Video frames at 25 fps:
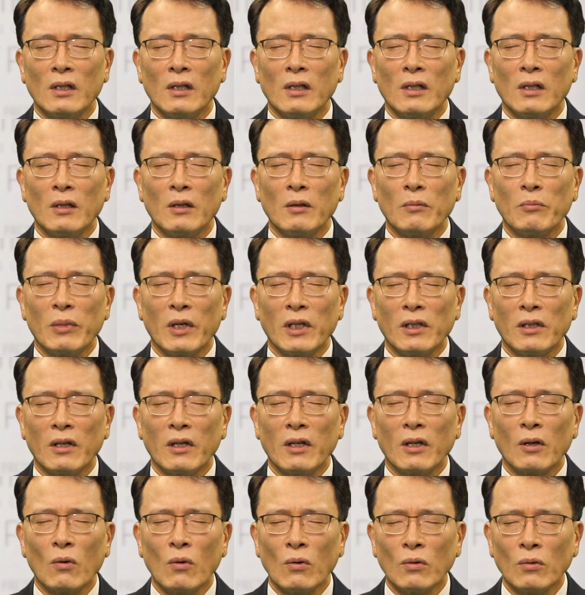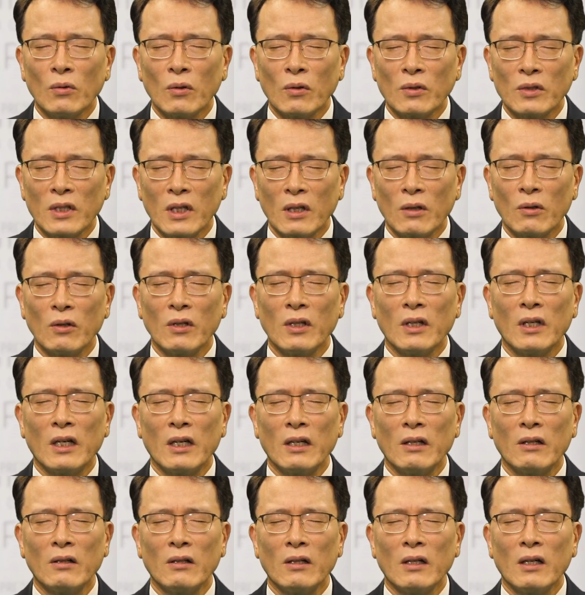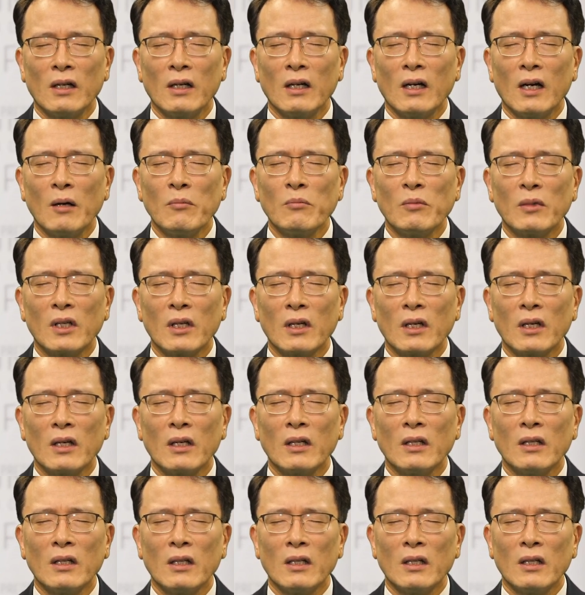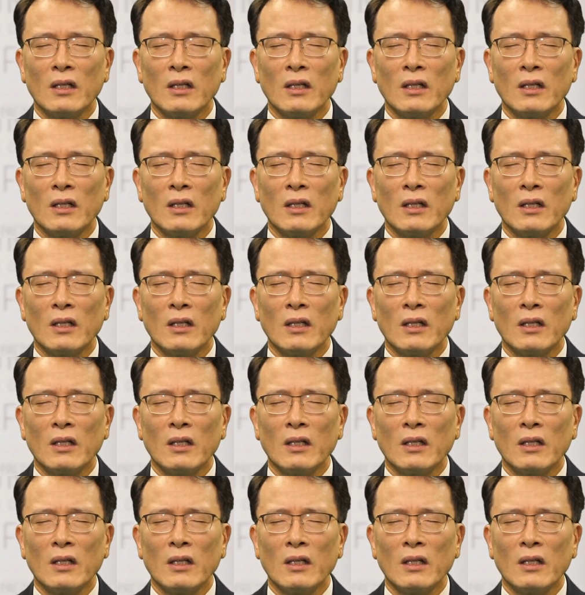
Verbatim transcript: 어, 베델의 공동체로 인하여 함께